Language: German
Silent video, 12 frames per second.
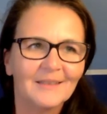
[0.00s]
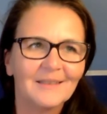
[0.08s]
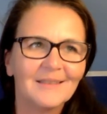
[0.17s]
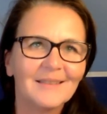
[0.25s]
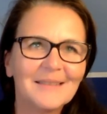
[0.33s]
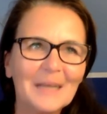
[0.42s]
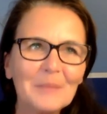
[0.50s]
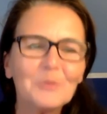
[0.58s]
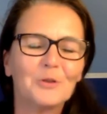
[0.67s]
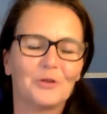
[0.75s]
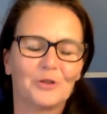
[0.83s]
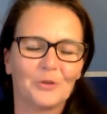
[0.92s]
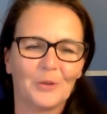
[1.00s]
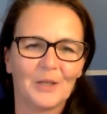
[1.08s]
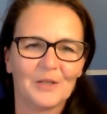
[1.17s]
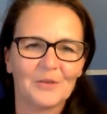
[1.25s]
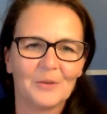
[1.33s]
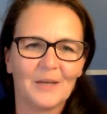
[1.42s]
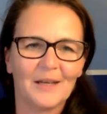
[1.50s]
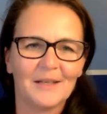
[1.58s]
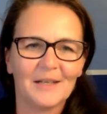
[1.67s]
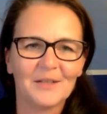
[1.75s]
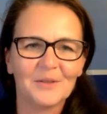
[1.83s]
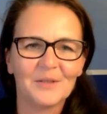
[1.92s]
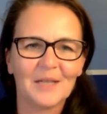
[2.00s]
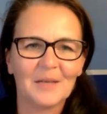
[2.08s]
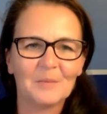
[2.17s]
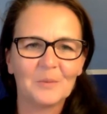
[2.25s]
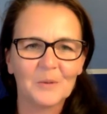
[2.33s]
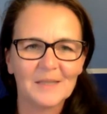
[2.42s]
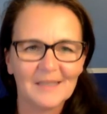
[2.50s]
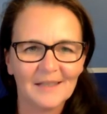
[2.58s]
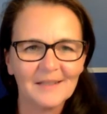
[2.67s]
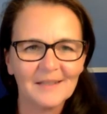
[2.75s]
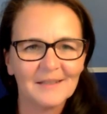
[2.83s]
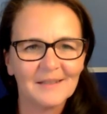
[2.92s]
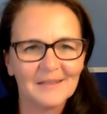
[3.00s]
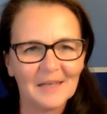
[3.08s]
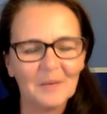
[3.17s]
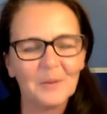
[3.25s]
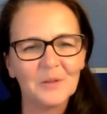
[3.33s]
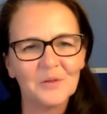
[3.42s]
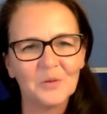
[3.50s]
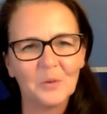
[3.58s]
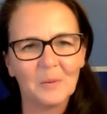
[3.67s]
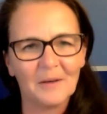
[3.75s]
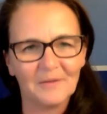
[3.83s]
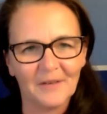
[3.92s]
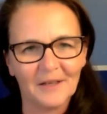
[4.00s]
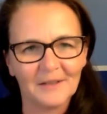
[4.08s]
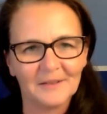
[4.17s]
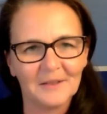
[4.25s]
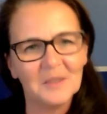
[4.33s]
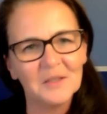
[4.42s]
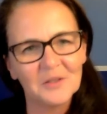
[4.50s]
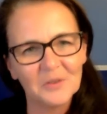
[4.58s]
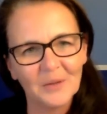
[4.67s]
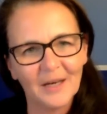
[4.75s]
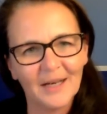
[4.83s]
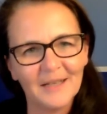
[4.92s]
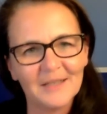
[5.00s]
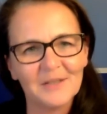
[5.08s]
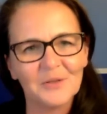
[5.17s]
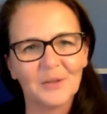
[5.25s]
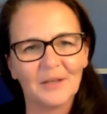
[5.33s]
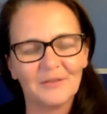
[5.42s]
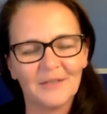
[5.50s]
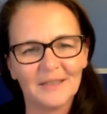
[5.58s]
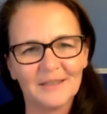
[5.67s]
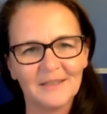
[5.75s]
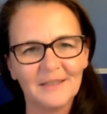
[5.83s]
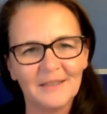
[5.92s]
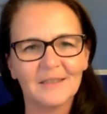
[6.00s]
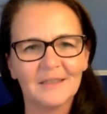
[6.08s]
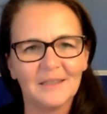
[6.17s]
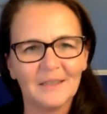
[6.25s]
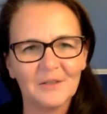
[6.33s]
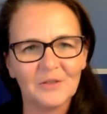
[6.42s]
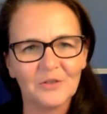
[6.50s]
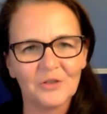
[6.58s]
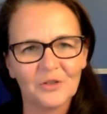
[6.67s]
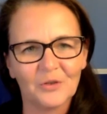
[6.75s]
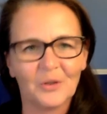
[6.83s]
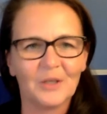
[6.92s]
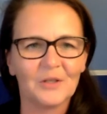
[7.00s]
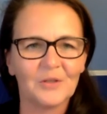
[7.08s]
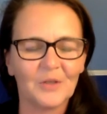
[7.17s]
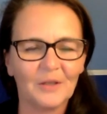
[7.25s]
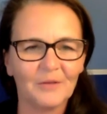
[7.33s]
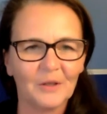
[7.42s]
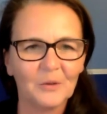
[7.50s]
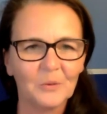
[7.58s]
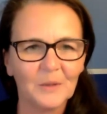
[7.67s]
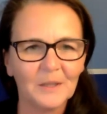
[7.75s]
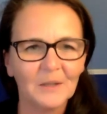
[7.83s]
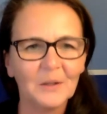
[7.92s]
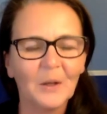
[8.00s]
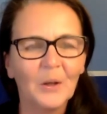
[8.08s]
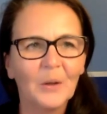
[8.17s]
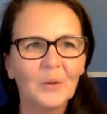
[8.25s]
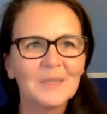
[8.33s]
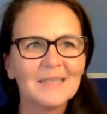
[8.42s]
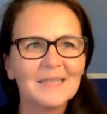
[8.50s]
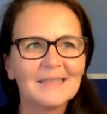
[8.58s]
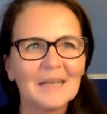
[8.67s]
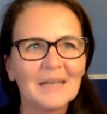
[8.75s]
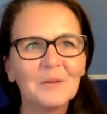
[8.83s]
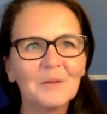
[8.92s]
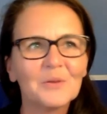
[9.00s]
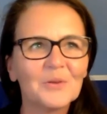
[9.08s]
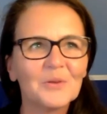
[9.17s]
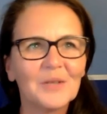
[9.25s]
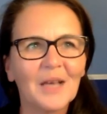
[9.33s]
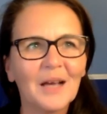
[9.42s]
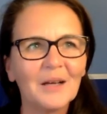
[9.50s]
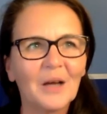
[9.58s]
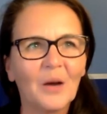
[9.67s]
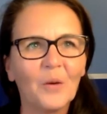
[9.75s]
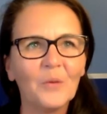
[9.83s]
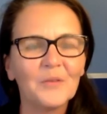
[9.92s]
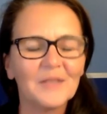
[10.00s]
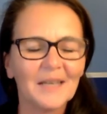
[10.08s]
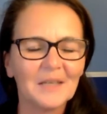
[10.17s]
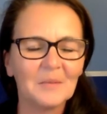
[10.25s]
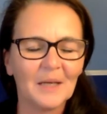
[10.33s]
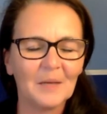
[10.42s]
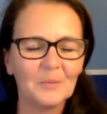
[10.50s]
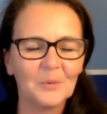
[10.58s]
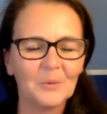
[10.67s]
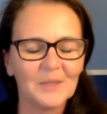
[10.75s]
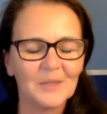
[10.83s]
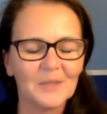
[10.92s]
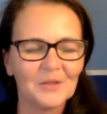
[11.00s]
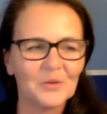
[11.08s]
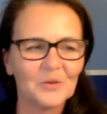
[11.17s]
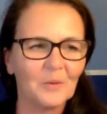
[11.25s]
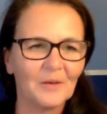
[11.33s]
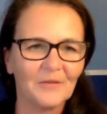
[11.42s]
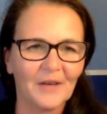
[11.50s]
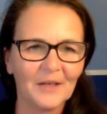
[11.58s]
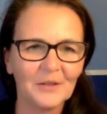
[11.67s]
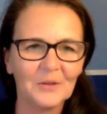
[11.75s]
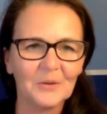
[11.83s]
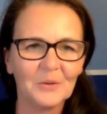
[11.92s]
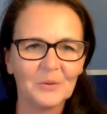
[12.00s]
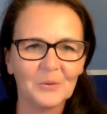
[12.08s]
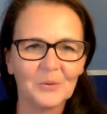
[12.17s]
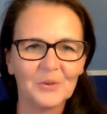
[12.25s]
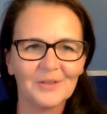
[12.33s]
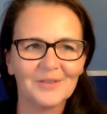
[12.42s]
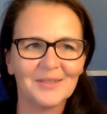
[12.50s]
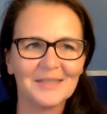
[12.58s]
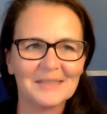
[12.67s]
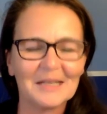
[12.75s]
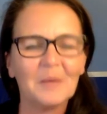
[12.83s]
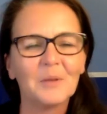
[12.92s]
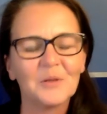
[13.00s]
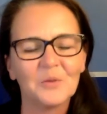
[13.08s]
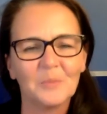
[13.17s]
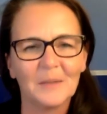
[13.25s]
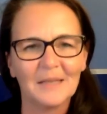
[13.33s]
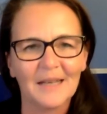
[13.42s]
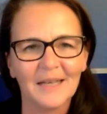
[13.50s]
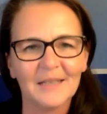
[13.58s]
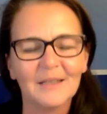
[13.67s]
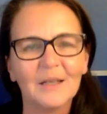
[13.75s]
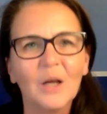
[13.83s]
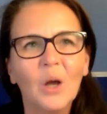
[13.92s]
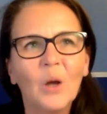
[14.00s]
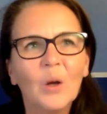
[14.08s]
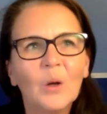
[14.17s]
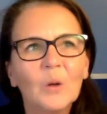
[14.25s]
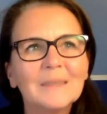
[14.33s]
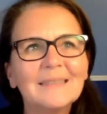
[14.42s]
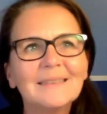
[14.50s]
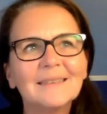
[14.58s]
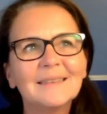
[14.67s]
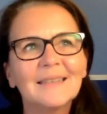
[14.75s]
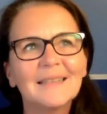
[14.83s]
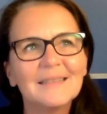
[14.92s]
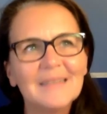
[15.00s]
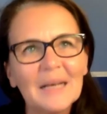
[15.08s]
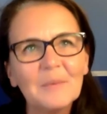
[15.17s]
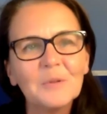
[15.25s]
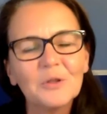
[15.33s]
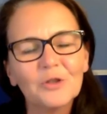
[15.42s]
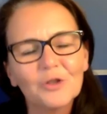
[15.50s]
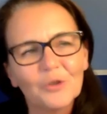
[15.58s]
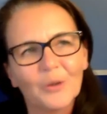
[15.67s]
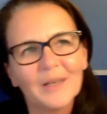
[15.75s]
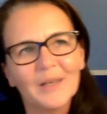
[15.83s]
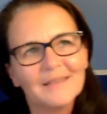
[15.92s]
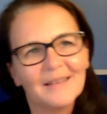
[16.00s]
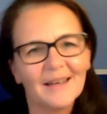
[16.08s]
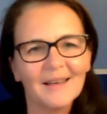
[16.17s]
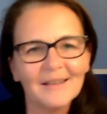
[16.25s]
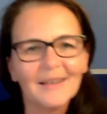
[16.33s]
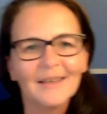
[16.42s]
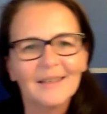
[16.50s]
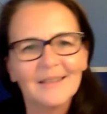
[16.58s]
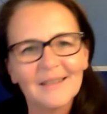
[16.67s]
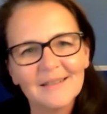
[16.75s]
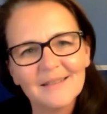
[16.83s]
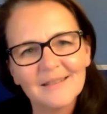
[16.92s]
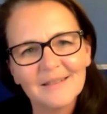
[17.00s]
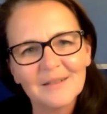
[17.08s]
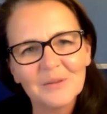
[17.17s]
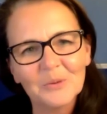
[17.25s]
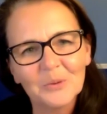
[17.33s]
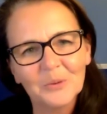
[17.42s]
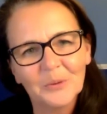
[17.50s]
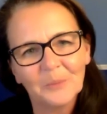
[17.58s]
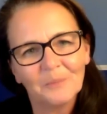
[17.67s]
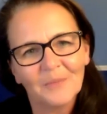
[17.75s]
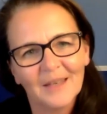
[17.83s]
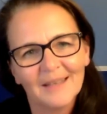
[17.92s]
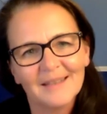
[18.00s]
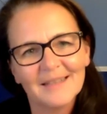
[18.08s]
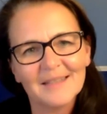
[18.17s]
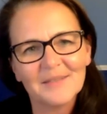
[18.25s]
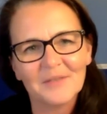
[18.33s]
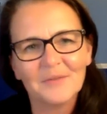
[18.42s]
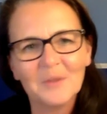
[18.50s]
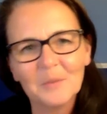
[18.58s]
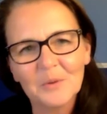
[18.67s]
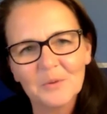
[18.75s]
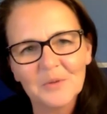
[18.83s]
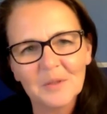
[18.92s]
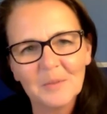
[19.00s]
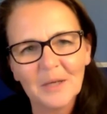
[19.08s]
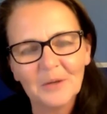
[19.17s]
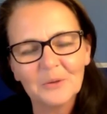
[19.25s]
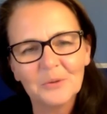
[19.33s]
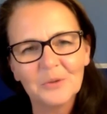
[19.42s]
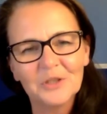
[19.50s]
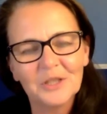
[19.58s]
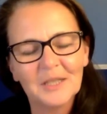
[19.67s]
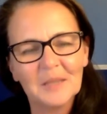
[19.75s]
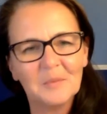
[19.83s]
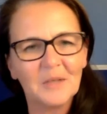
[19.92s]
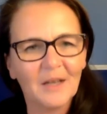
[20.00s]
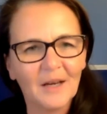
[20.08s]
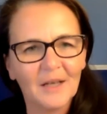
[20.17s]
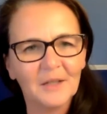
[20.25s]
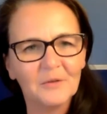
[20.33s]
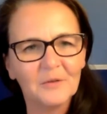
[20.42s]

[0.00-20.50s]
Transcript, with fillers: selbstgesteuert zu lernen, also seinen Prozess selber zu überwachen, innezuhalten, zu reflektieren, gegenzusteuern, zu evaluieren und sich selber sozusagen auf seinem Lernprozess zu überwachen und sich selber zu begleiten. Mhm. Und dieses selbstgesteuerte Lernen, das ist so das, was wir mit unserem Lerncoaching eben erreichen